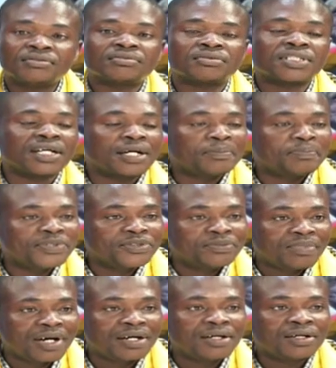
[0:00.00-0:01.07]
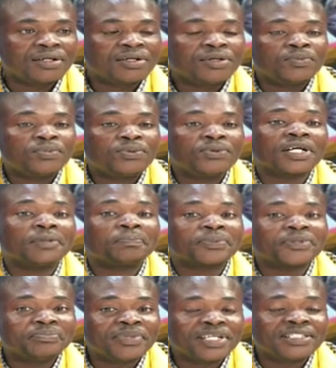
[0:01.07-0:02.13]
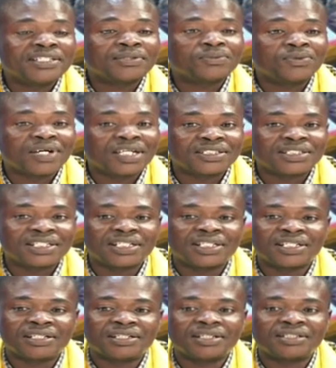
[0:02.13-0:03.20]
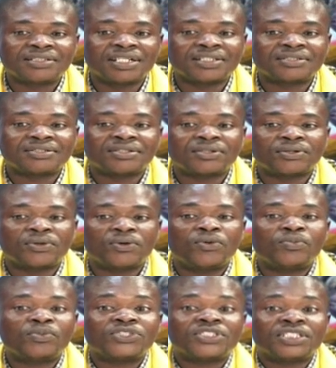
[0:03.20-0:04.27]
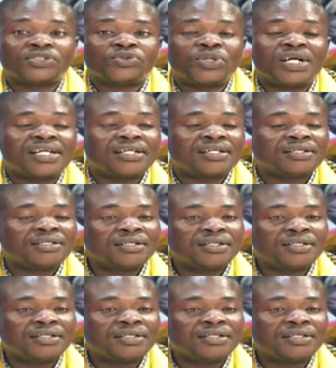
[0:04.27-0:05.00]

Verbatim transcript: très rapidement, pour réprimer, décourager les actes homosexuels.